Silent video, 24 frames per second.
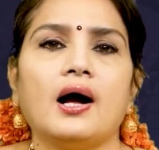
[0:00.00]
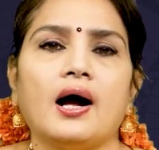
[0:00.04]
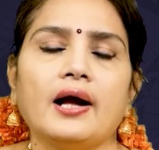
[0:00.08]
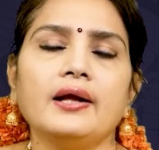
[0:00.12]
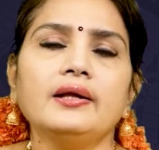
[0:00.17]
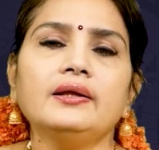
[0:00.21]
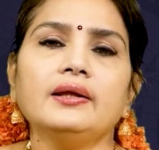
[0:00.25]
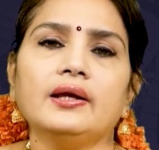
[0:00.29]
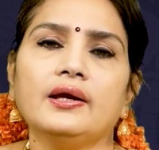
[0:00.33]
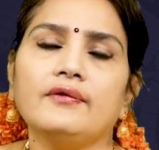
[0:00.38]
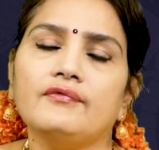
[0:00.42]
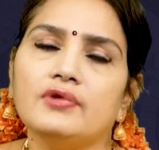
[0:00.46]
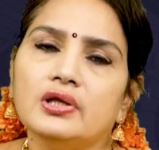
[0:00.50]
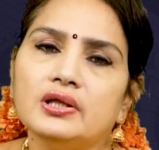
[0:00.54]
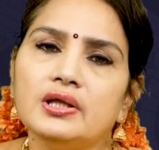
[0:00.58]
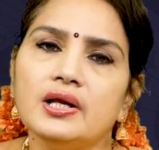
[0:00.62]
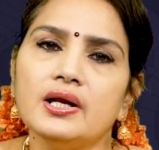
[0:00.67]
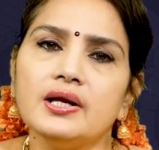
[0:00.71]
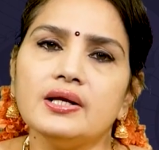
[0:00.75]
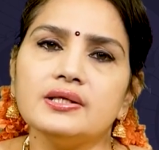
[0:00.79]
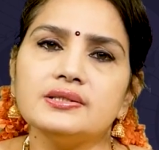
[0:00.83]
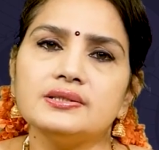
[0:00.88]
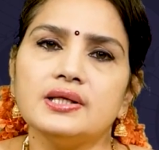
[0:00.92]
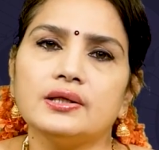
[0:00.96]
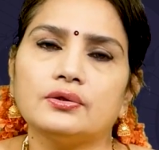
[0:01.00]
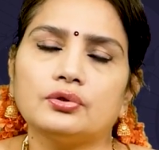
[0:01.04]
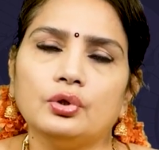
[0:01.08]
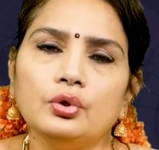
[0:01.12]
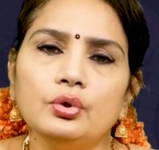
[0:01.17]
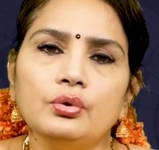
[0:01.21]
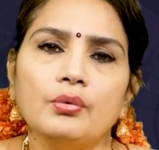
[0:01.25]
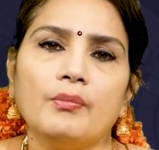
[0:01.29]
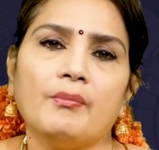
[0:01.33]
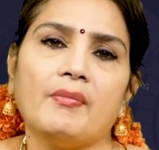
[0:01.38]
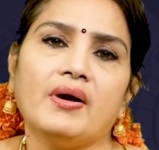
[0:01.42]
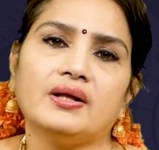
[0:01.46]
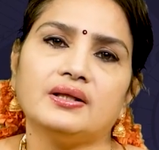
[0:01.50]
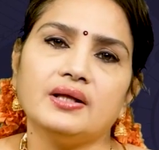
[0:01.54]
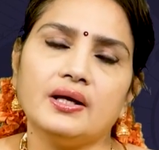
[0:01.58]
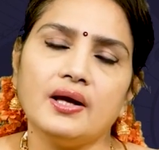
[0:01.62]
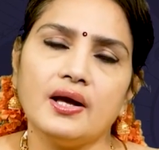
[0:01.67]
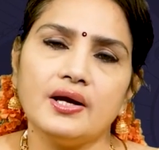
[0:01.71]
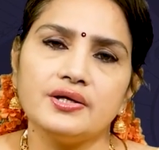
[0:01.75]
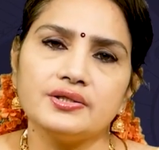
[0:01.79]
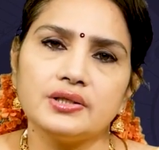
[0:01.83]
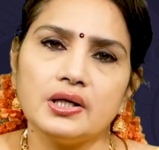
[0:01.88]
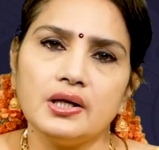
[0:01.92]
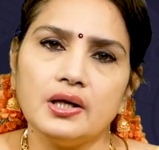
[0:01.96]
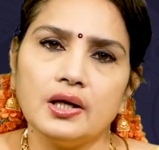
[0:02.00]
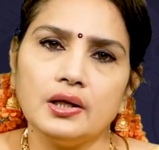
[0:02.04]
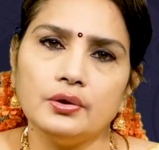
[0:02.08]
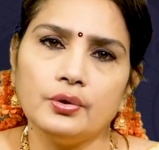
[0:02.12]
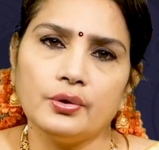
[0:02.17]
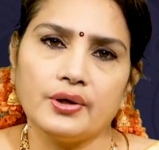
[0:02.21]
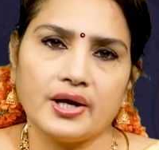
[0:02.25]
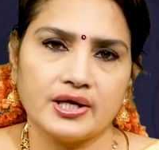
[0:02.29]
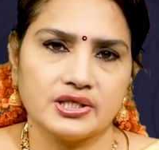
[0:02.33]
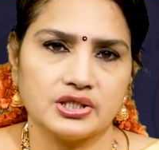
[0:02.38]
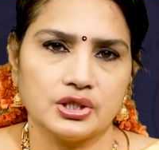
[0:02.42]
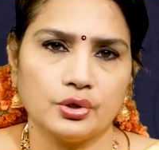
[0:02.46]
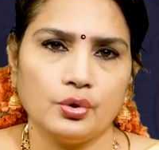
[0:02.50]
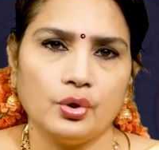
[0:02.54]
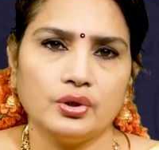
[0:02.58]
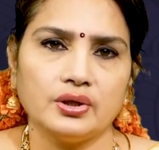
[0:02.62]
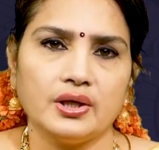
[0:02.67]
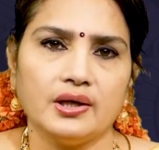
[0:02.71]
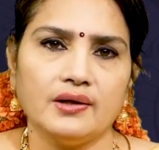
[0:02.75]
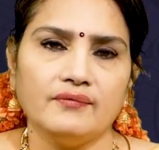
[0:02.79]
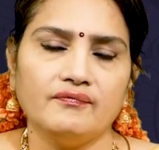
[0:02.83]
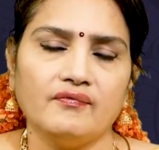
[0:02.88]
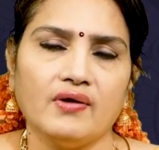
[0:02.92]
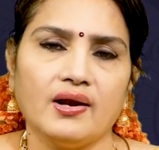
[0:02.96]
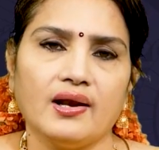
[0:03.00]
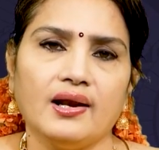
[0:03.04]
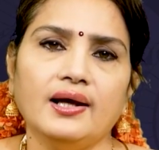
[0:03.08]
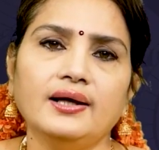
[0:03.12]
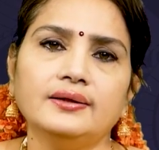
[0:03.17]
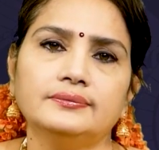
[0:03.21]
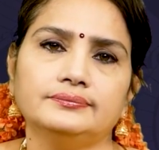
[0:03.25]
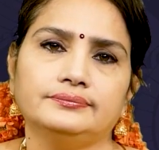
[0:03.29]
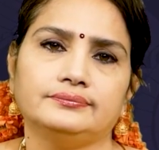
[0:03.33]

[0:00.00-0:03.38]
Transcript: అయితే వ్యతిరేక శక్తులు మత ఘర్షణలను రెచ్చగొట్టడం వల్ల